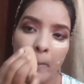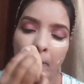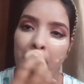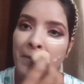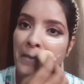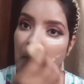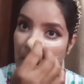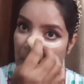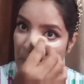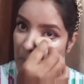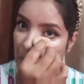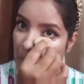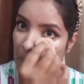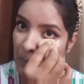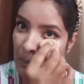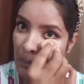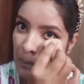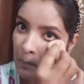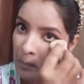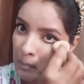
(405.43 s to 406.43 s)
इसकी कवरेज
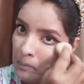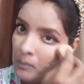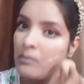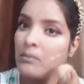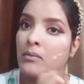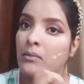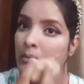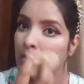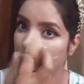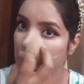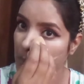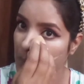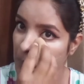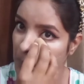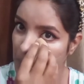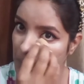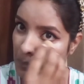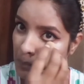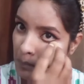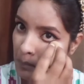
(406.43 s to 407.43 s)
बहुत अच्छी है गाइस
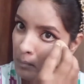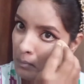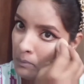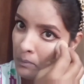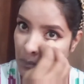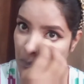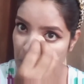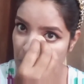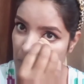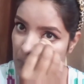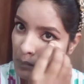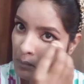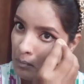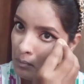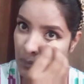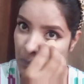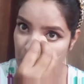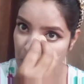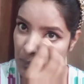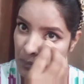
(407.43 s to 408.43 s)
थोड़ा सा
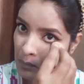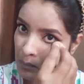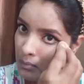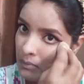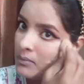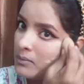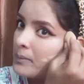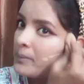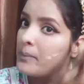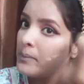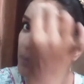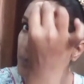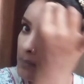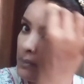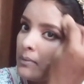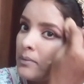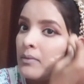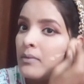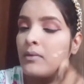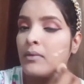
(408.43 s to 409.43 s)
लगाया मैंने देखो फिर भी
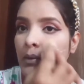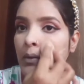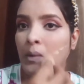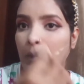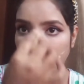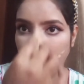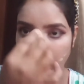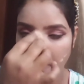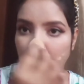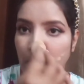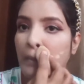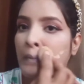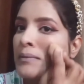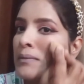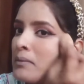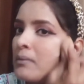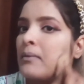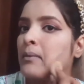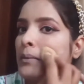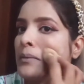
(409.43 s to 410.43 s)
कितना अच्छा
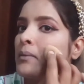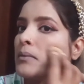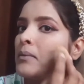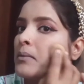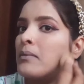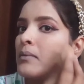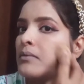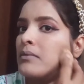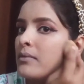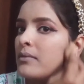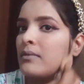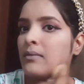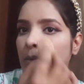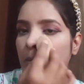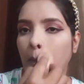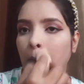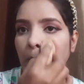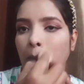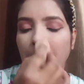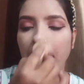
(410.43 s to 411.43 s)
ब्लेंडिंग कर
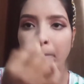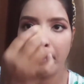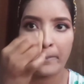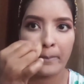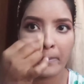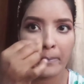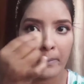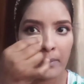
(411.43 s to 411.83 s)
रहा है ये